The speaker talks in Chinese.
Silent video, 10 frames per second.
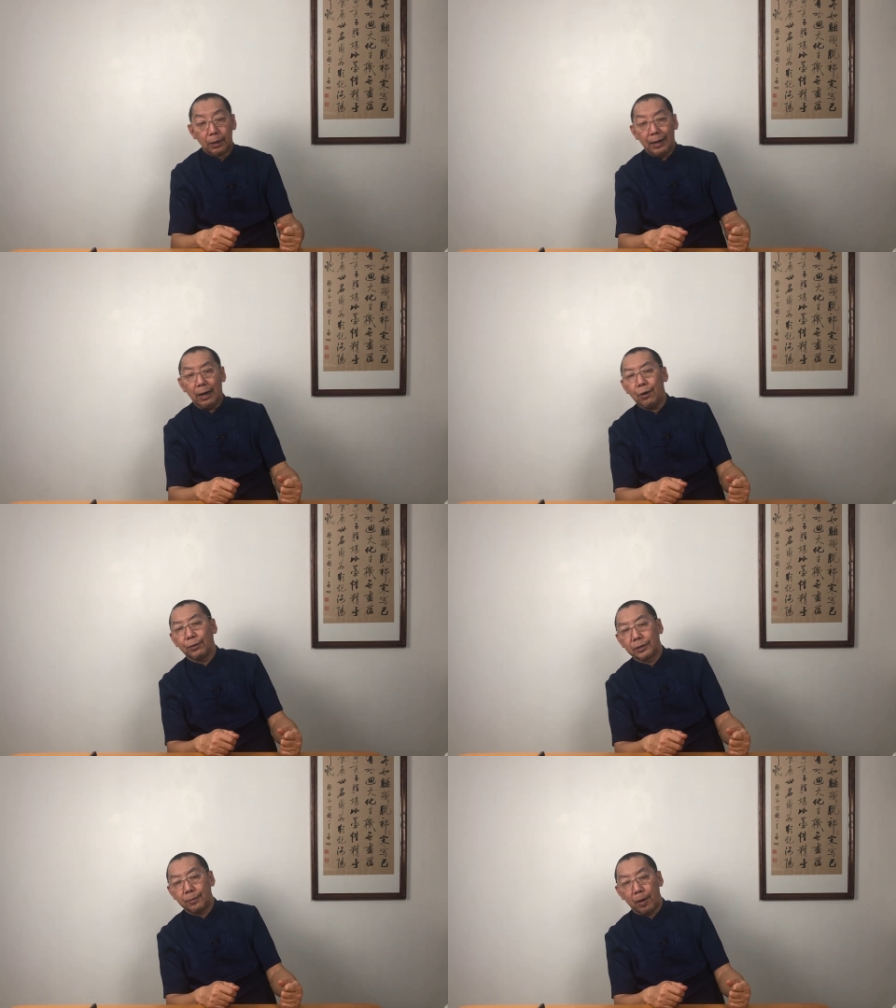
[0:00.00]
然后
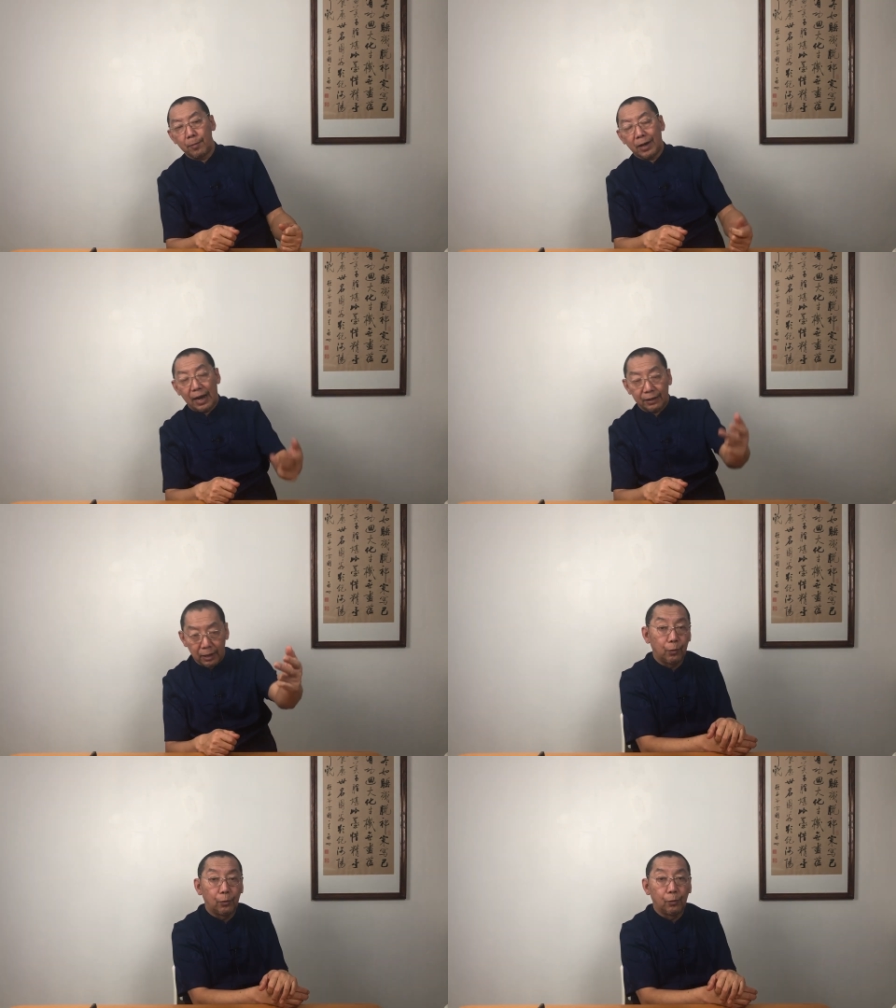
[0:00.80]
我就在旁边看着，
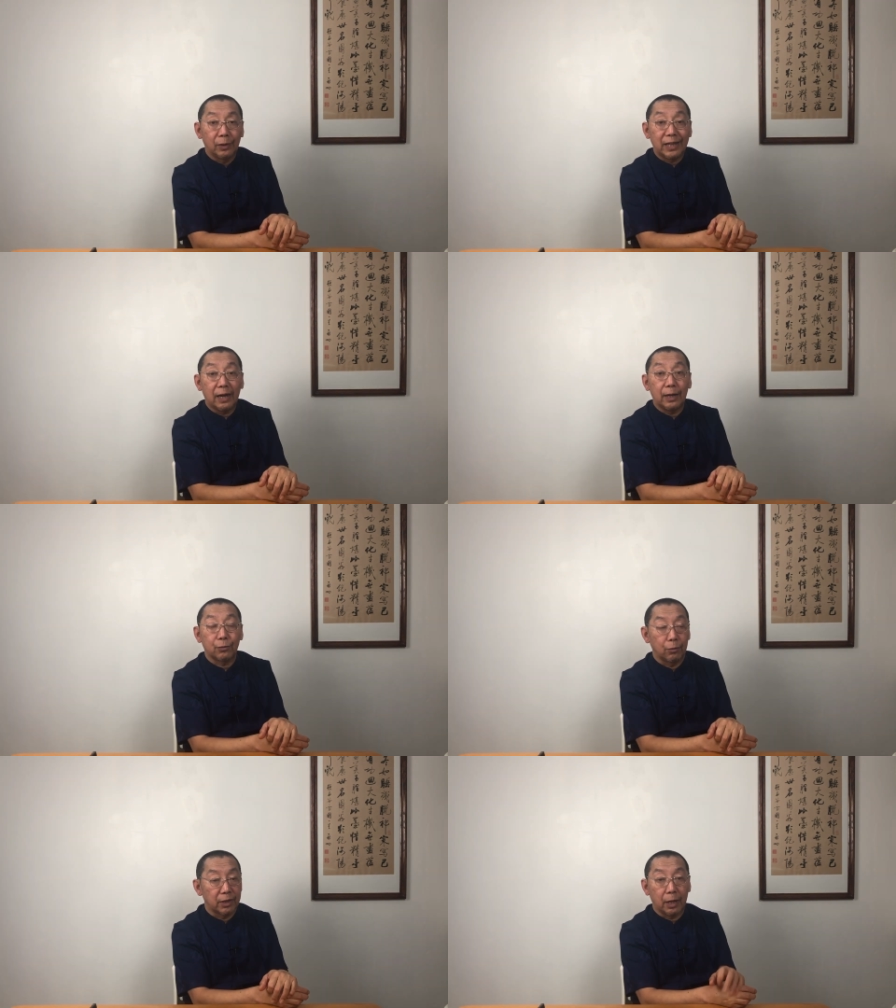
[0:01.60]
我大概
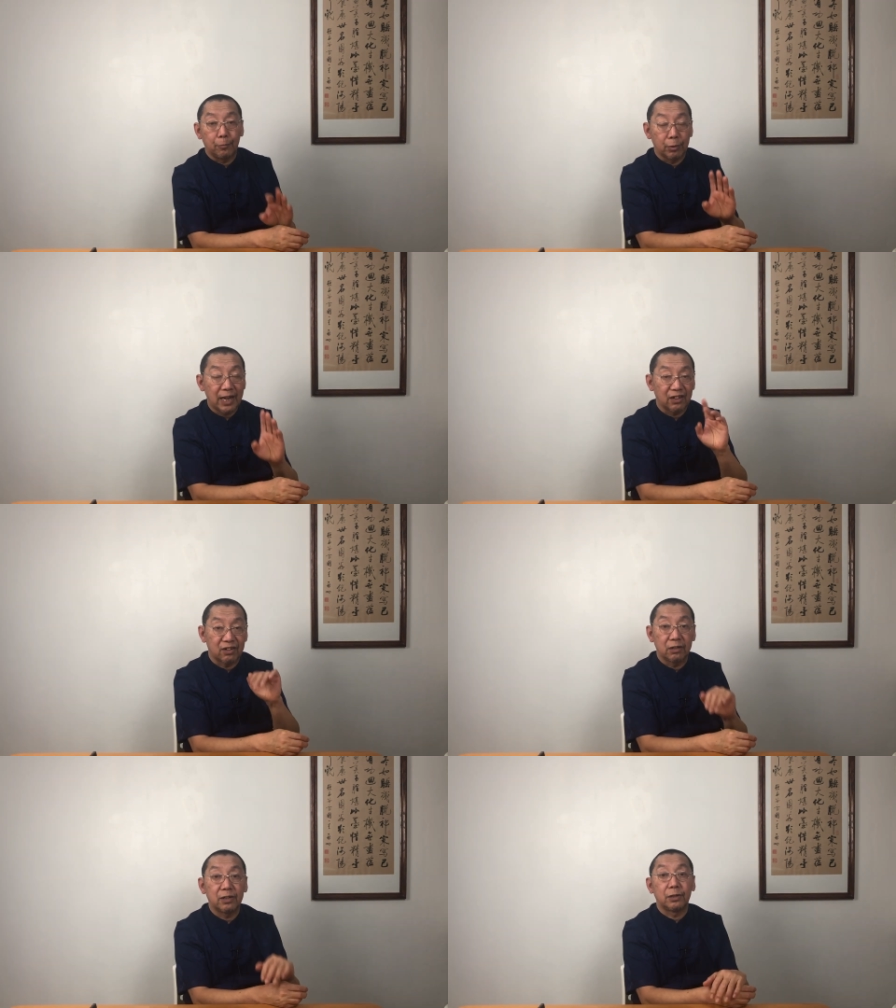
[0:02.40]
数了一下，不下
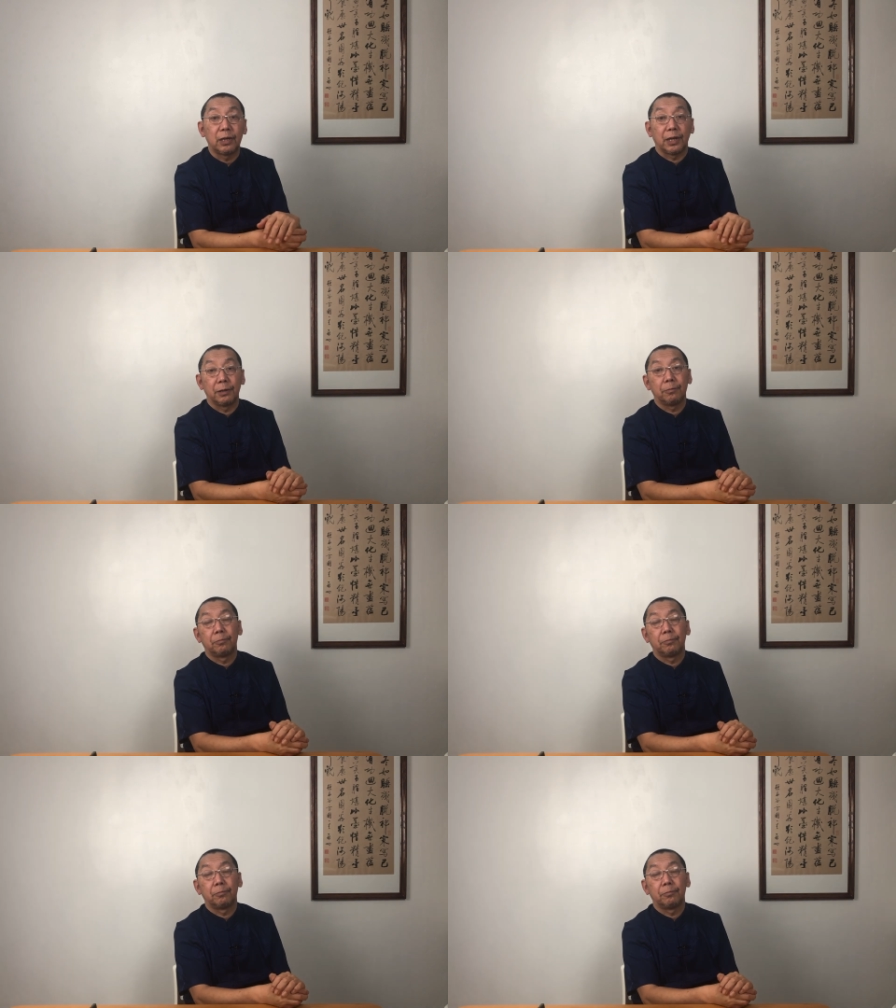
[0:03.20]
十个尸体。